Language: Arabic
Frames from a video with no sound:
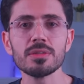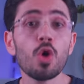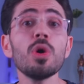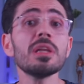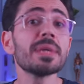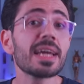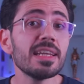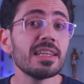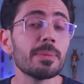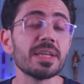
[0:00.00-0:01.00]
هو اللي
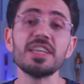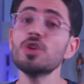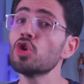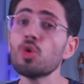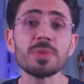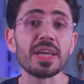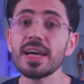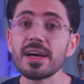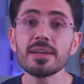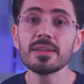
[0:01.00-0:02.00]
بيخلي اليابانيين عينهم
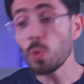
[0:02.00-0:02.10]
ضيقه